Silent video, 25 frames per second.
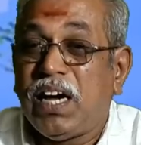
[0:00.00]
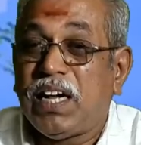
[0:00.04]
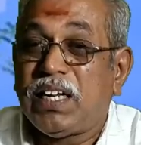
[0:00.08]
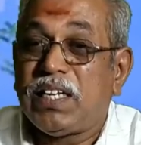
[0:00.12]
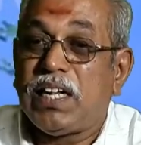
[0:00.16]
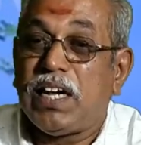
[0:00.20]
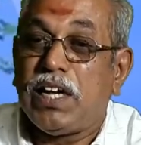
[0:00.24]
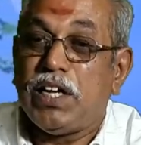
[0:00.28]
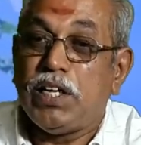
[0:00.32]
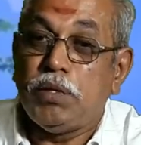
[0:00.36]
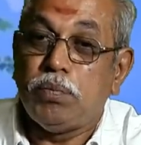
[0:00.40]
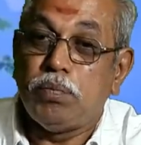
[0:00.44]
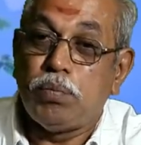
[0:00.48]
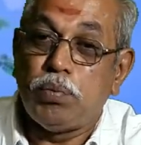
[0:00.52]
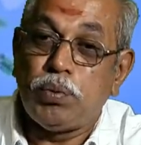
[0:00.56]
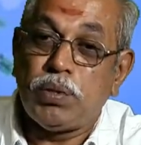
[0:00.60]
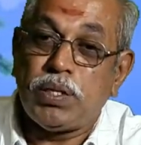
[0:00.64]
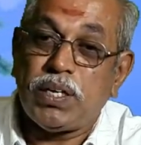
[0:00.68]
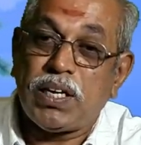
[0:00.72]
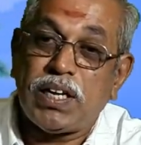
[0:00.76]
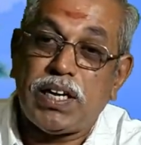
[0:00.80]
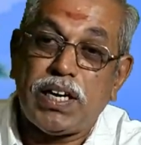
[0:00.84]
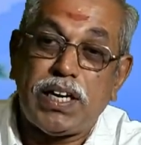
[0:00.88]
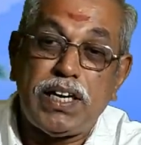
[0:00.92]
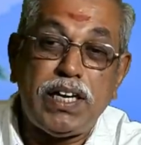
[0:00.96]
அதை
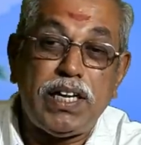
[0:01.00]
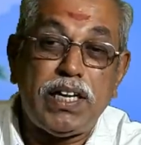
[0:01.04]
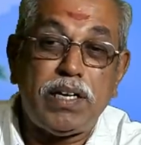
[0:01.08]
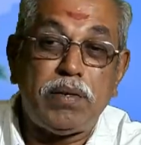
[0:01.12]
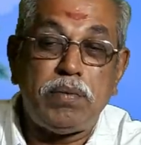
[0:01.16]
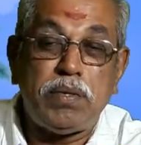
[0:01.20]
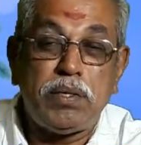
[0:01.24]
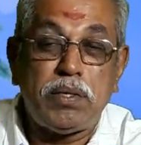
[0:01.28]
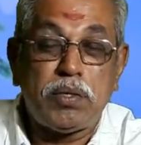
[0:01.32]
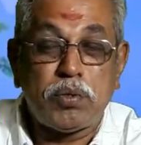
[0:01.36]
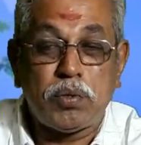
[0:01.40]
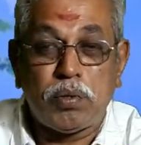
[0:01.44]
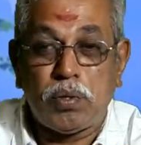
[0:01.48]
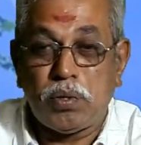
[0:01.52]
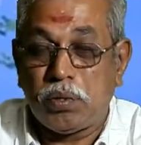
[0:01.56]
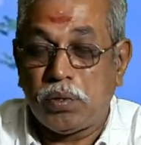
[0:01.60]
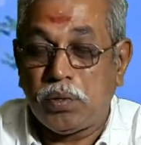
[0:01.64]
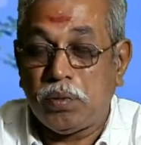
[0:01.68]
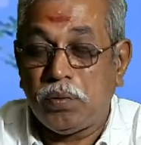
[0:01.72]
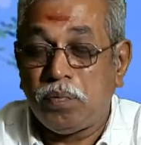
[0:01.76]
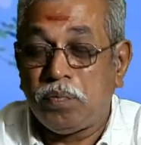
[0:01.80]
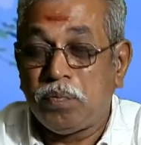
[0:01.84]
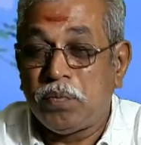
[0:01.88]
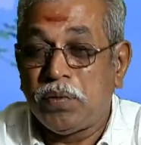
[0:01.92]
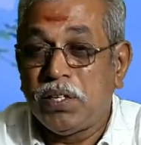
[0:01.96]
ஐம்பூத கனி அப்படின்னு
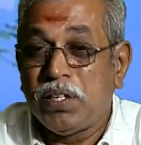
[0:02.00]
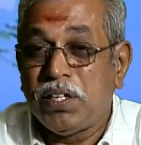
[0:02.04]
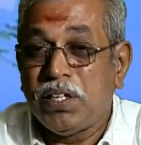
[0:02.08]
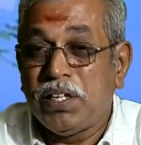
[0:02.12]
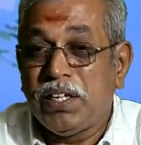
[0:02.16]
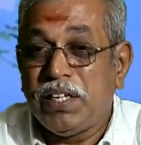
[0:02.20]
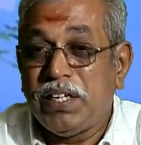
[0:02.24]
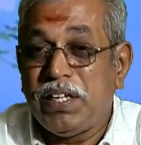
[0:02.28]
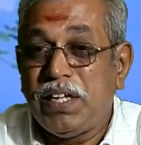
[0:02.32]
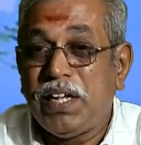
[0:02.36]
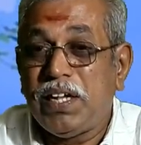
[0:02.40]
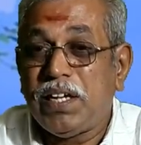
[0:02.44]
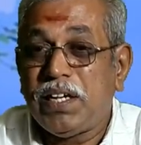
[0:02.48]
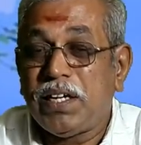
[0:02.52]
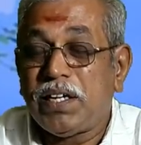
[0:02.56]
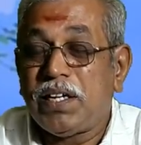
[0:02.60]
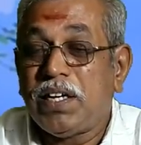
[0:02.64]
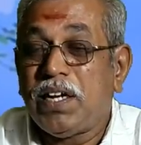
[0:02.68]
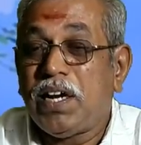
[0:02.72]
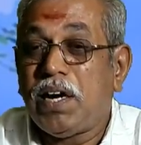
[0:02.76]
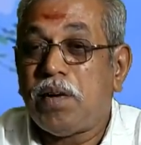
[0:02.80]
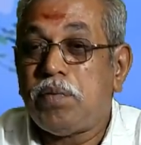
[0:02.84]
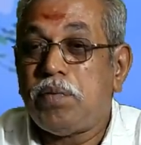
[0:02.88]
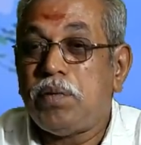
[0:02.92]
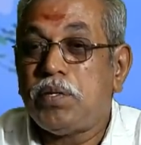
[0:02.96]
சொல்கிறோம் ஏன்
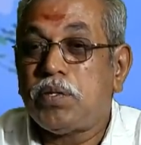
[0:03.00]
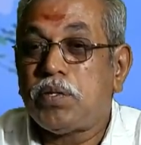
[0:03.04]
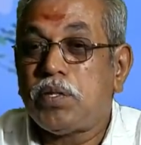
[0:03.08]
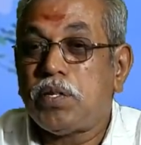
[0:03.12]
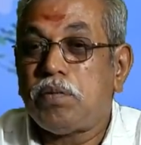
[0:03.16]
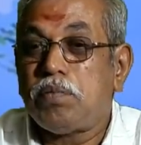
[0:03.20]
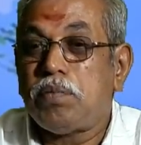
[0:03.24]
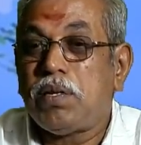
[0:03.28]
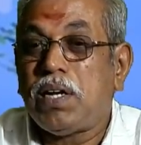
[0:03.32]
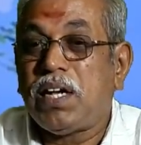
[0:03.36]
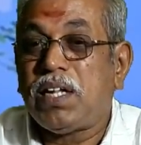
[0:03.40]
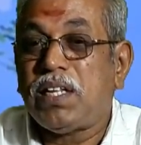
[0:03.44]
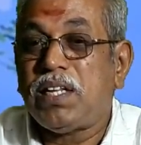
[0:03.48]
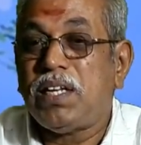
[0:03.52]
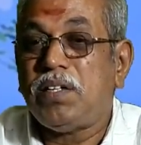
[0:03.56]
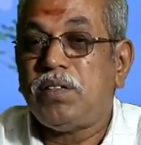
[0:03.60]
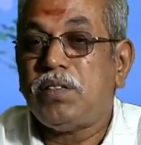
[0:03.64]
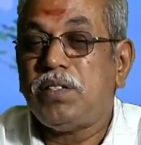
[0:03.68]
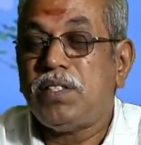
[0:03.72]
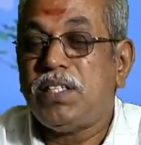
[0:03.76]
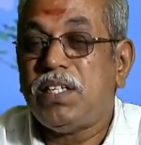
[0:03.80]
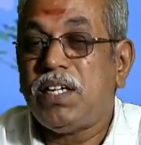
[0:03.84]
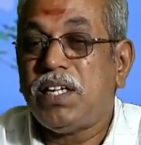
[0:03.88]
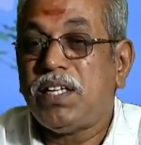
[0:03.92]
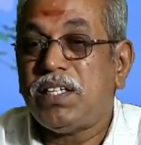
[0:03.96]
அப்படின்னு சொன்னோம்னா அதில்
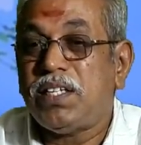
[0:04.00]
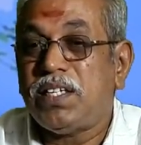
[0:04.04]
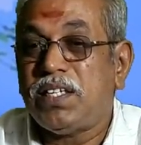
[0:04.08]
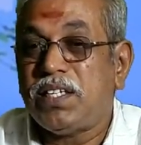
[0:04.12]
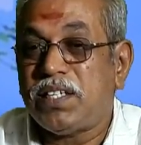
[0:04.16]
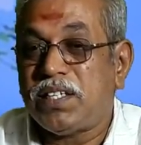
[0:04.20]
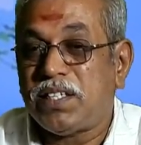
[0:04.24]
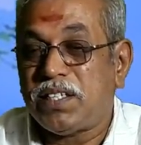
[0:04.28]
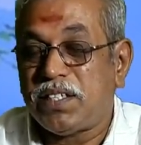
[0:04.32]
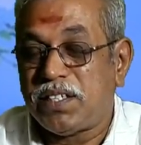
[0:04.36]
வந்து அந்த